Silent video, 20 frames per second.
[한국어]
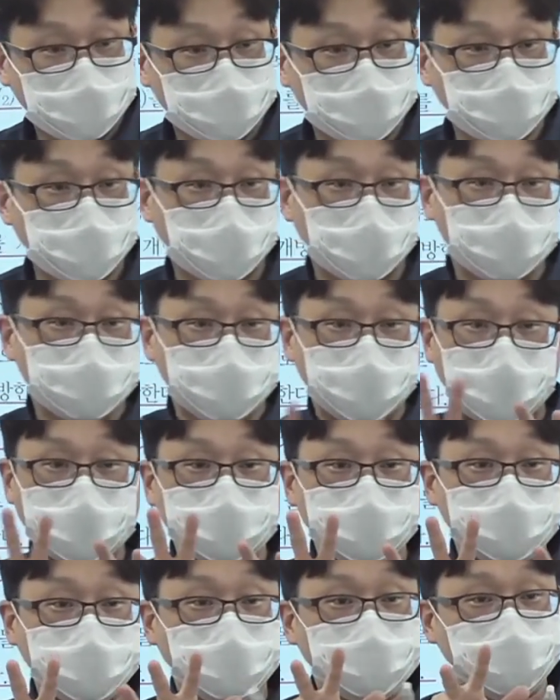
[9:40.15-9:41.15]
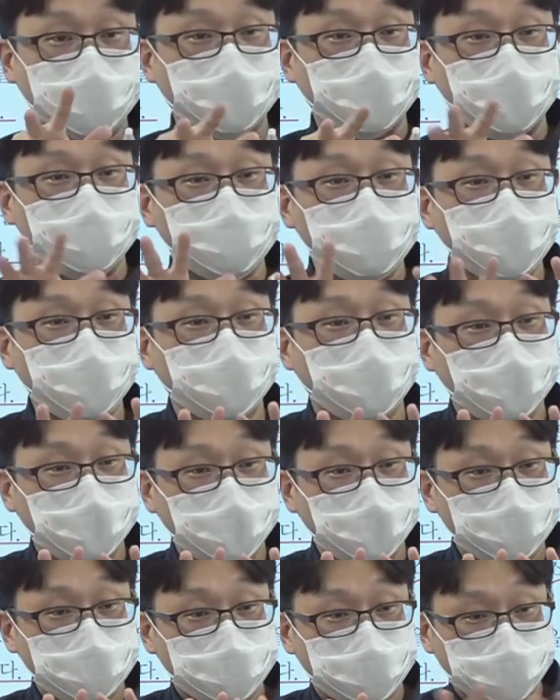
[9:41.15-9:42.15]
근데 각, 자한 세 네 명이
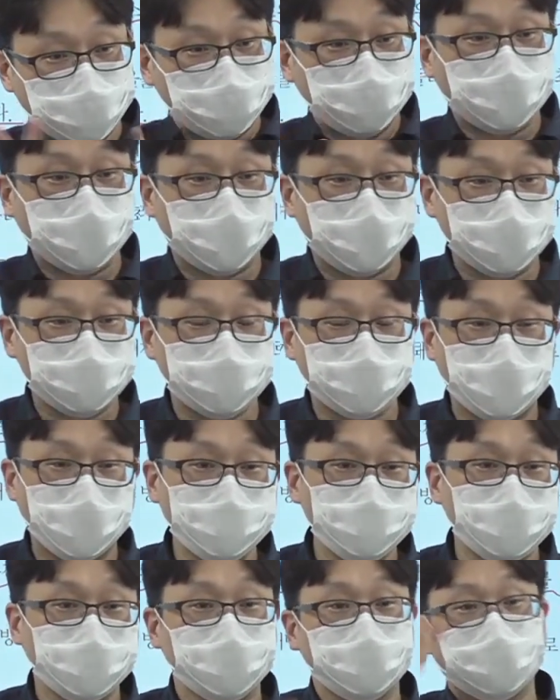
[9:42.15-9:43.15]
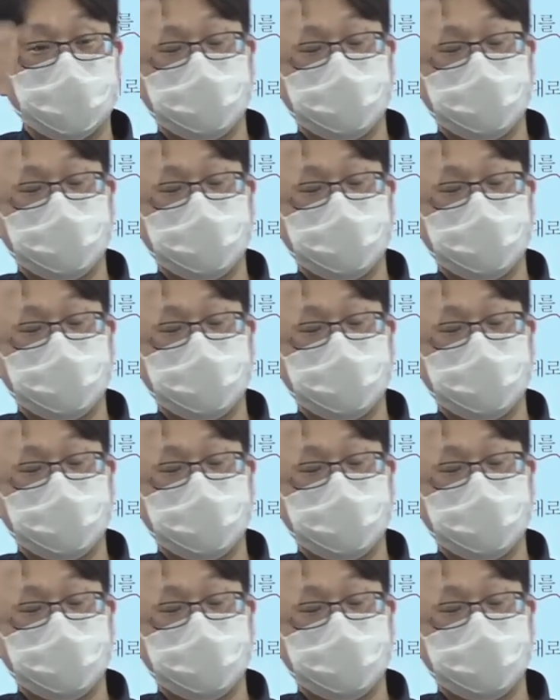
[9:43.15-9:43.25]
줄줄 가가지고 한 명은